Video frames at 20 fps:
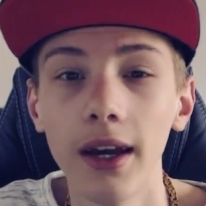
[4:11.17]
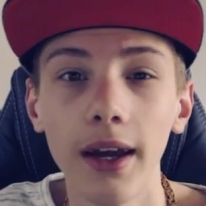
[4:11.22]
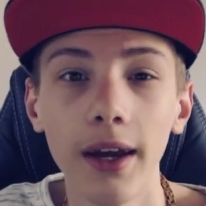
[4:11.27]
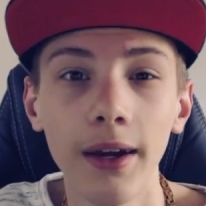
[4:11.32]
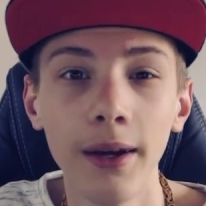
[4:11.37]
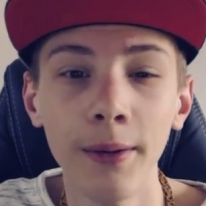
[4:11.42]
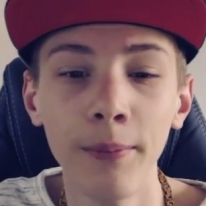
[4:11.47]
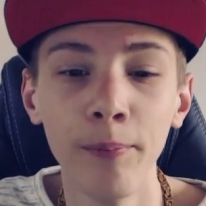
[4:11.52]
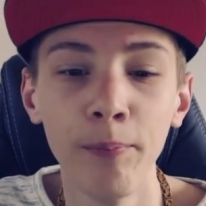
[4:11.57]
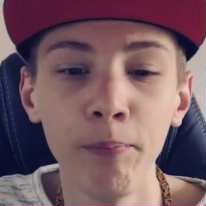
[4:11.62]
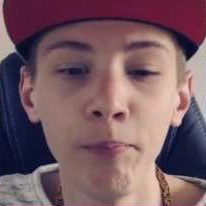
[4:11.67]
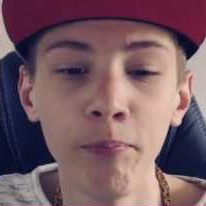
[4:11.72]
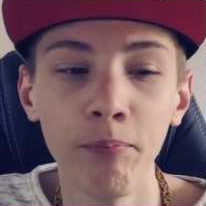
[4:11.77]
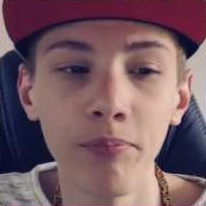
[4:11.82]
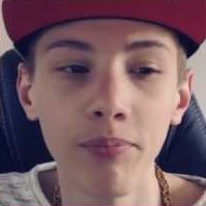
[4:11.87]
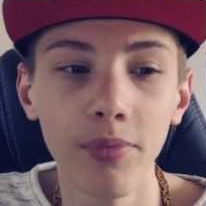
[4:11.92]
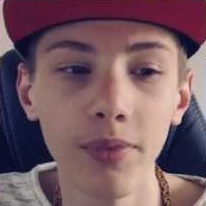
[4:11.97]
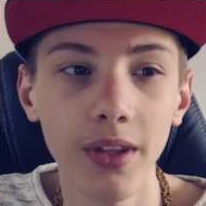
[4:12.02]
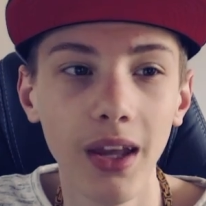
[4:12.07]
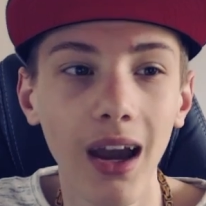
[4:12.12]

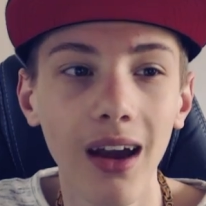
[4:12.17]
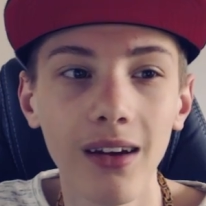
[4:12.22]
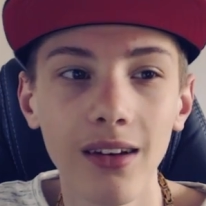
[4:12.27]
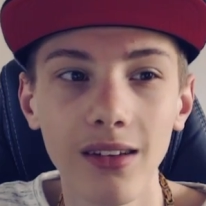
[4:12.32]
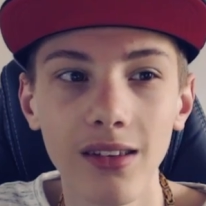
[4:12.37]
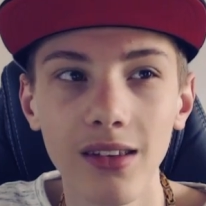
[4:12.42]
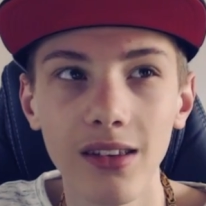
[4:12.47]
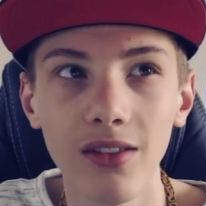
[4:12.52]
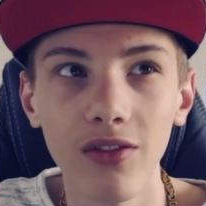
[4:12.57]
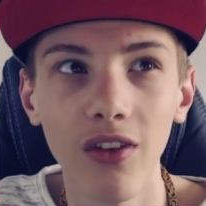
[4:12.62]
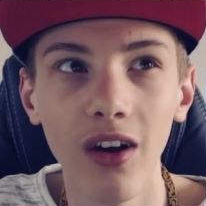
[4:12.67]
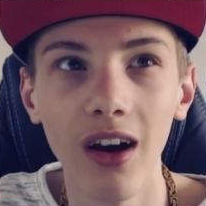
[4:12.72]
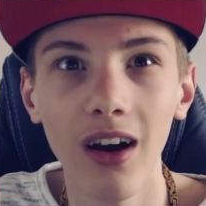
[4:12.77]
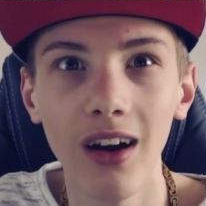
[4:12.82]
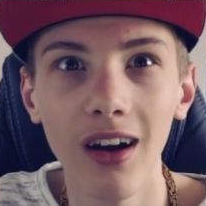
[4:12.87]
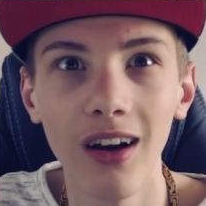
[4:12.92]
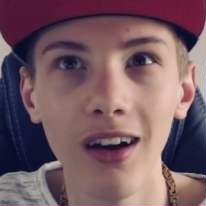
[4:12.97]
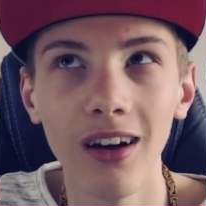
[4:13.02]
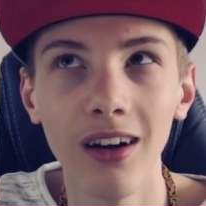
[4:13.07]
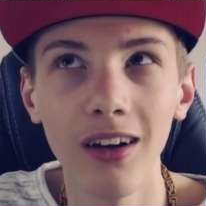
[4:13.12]
Ähm, ja, das
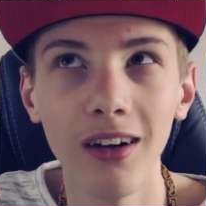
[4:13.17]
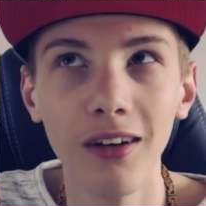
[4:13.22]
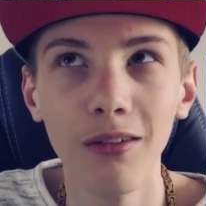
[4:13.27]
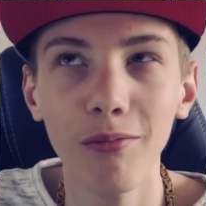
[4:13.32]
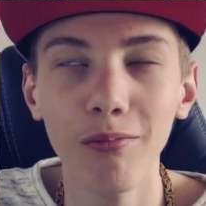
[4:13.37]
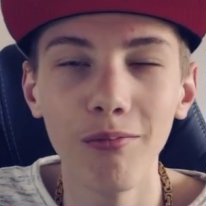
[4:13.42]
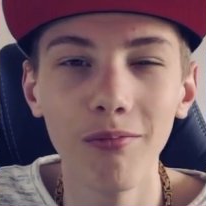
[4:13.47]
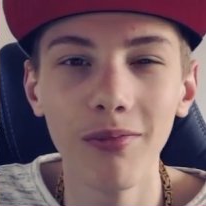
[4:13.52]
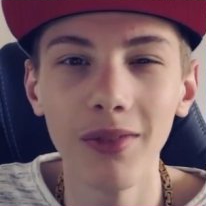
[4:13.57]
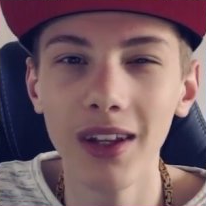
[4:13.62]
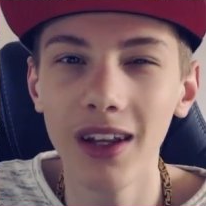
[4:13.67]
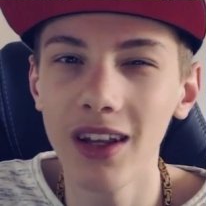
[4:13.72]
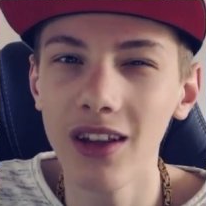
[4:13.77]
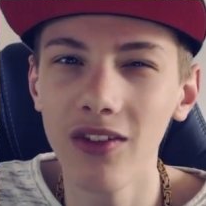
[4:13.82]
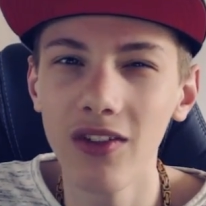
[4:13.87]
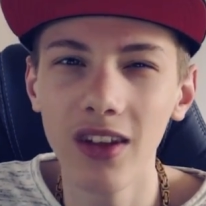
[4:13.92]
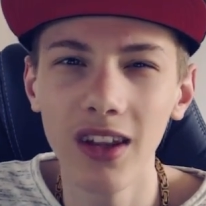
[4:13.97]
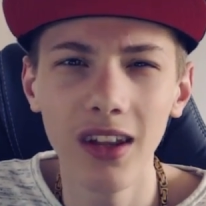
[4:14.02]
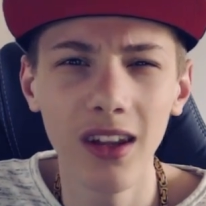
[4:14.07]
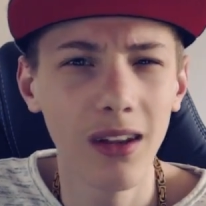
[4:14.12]
war
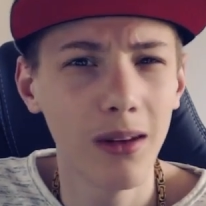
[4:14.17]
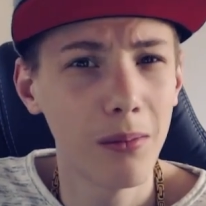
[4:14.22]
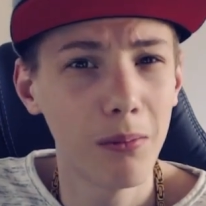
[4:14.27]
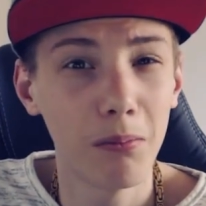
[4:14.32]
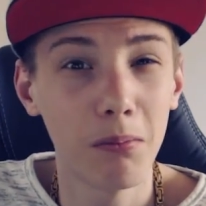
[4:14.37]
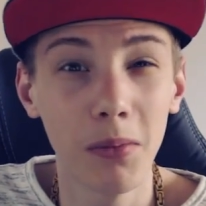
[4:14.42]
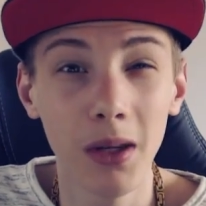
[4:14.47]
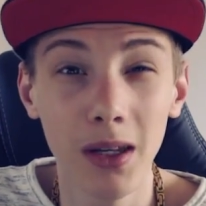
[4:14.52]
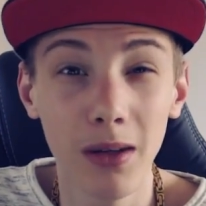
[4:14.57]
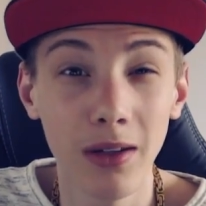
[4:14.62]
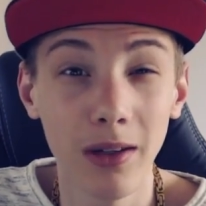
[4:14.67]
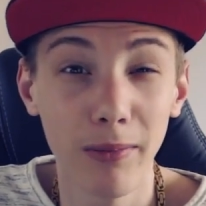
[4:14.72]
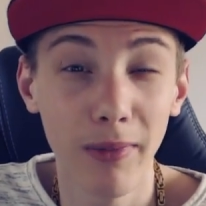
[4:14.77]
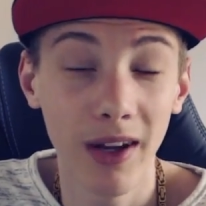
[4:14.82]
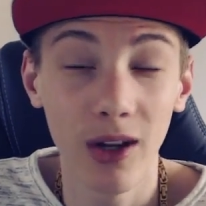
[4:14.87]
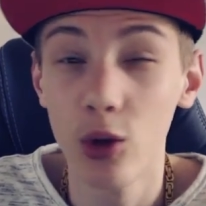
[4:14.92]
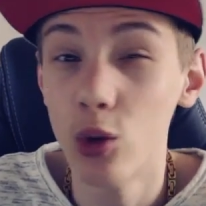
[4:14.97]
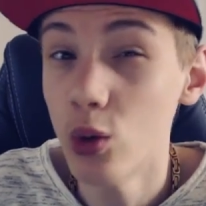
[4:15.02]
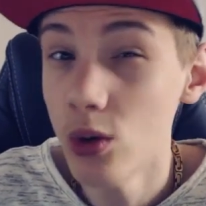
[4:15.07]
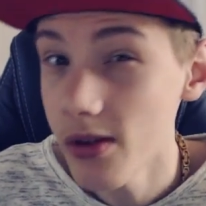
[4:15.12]
irgendwie mit
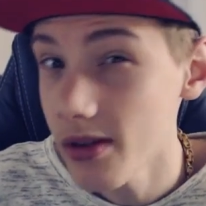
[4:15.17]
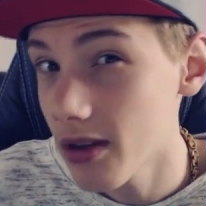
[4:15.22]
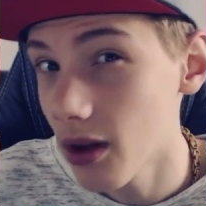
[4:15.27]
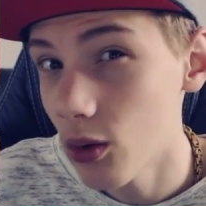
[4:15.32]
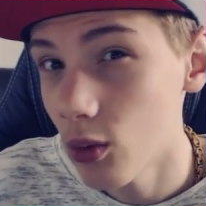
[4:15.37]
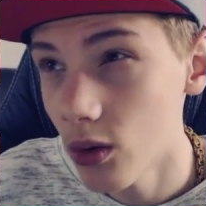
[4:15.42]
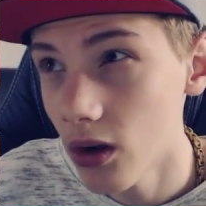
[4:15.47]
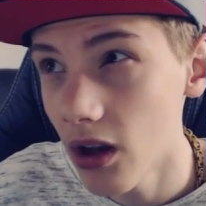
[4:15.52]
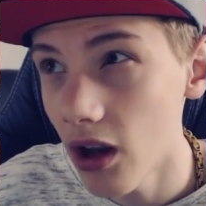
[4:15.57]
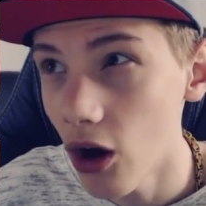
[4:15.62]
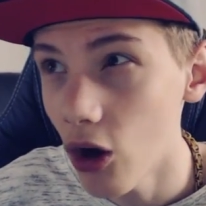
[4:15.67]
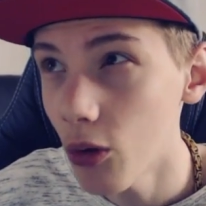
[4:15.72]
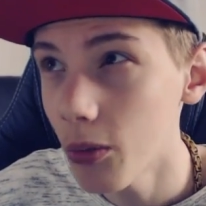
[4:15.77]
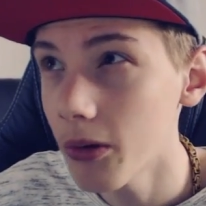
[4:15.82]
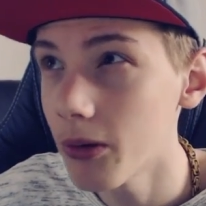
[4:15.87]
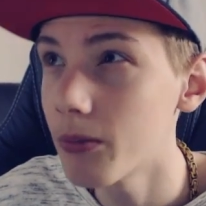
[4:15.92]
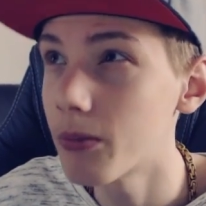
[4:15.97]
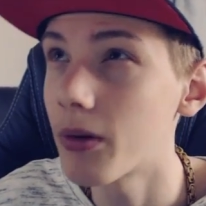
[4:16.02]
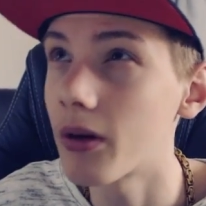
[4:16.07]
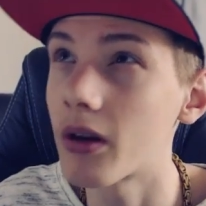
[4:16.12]
mein coolster
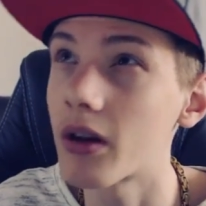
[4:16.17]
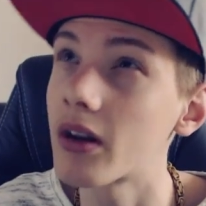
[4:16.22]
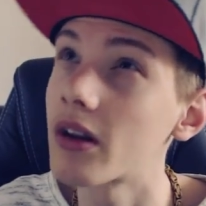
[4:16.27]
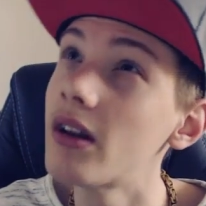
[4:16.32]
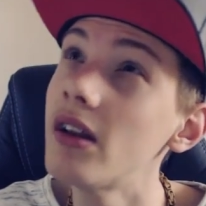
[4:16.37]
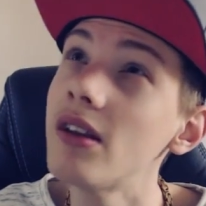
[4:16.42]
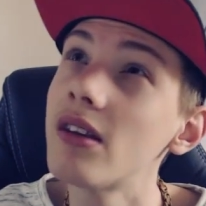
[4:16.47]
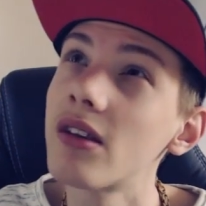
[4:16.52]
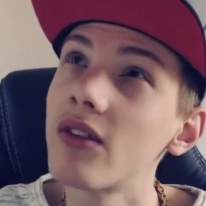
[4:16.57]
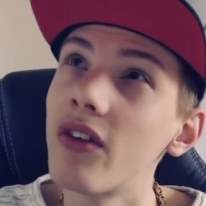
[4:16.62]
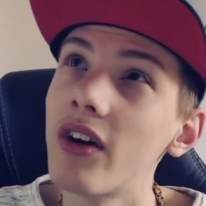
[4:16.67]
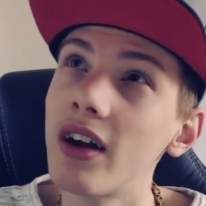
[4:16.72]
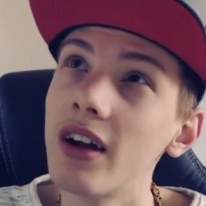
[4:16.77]
Urlaub in Paris,